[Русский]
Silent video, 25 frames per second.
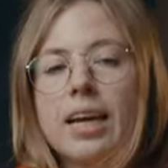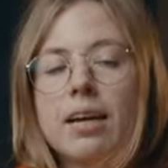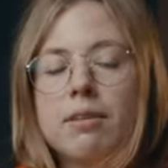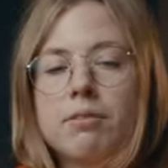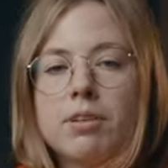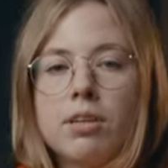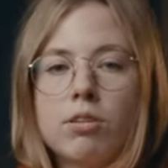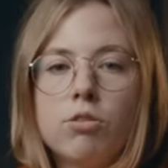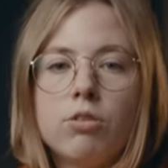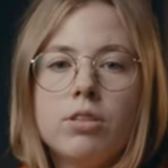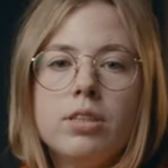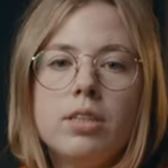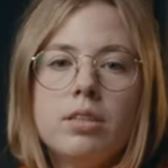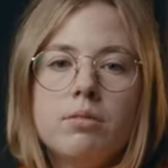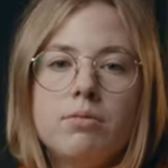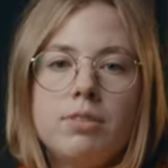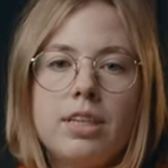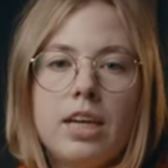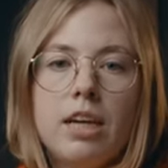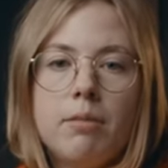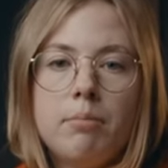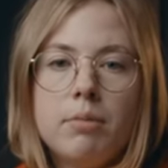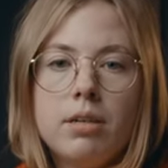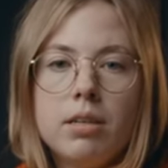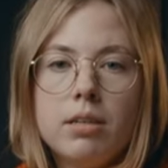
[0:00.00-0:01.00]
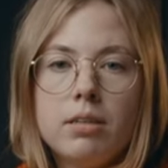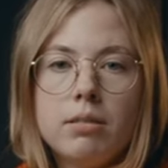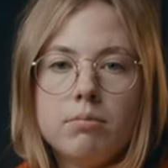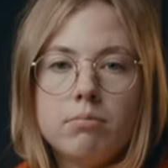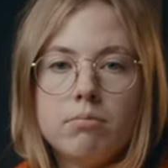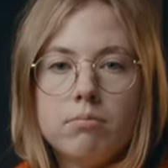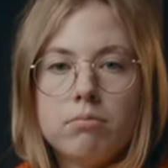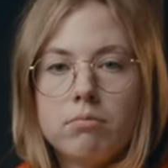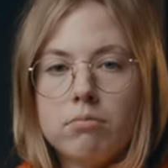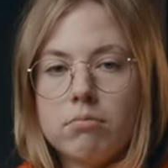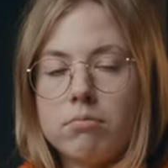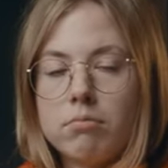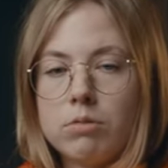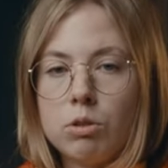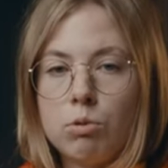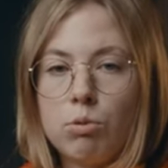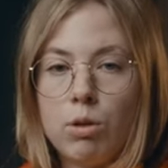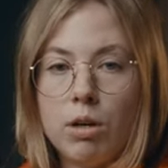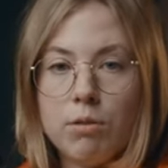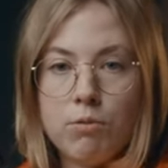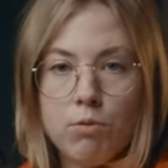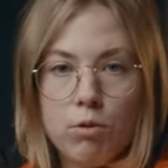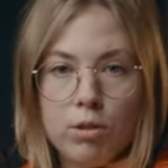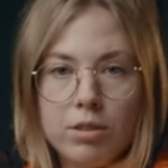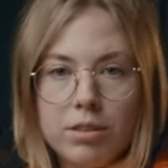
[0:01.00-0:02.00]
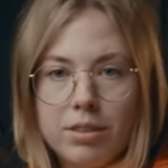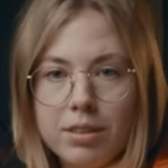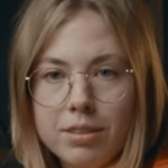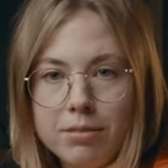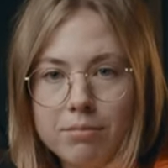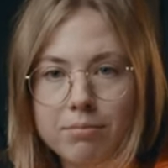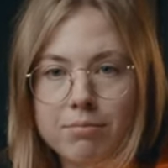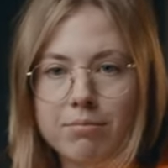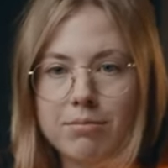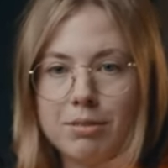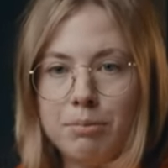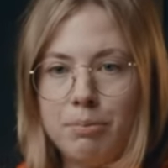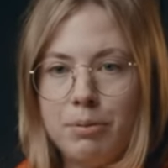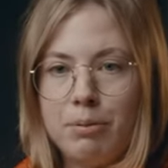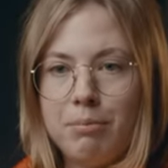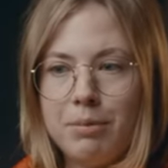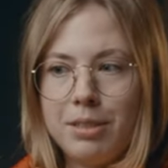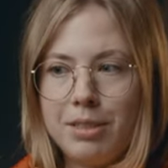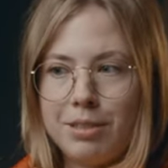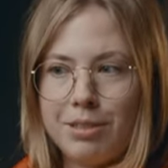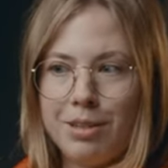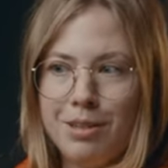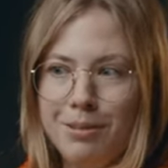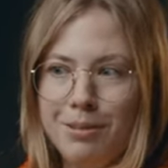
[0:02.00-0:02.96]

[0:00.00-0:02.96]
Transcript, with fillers: В холодное время у кого-то, например,